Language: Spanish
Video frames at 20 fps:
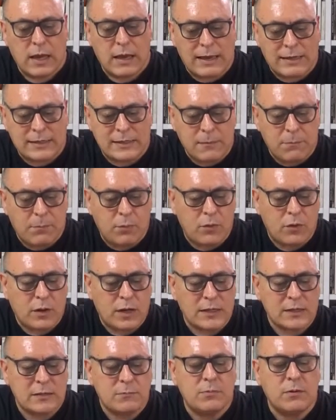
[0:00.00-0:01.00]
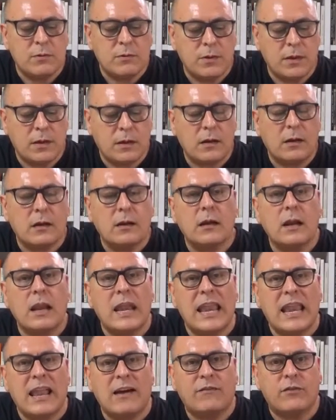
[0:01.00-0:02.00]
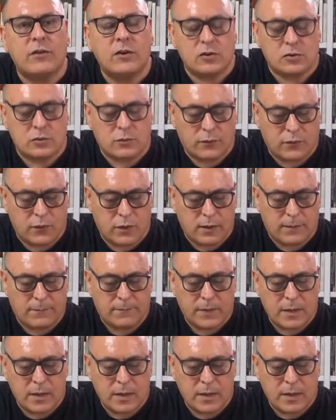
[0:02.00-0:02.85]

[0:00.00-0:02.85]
Así podrás vivir la filosofía.